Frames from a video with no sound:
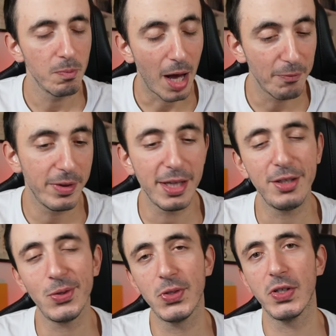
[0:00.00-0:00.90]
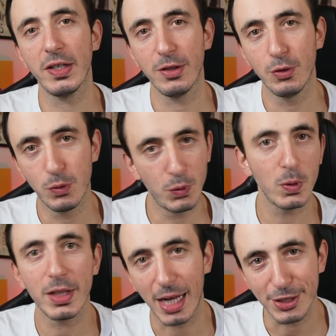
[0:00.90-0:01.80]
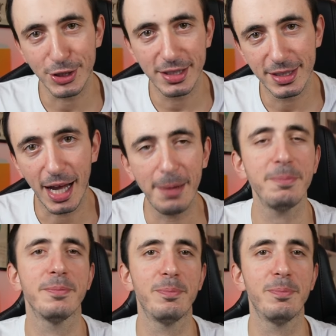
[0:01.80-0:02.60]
a Vilnius tutta la città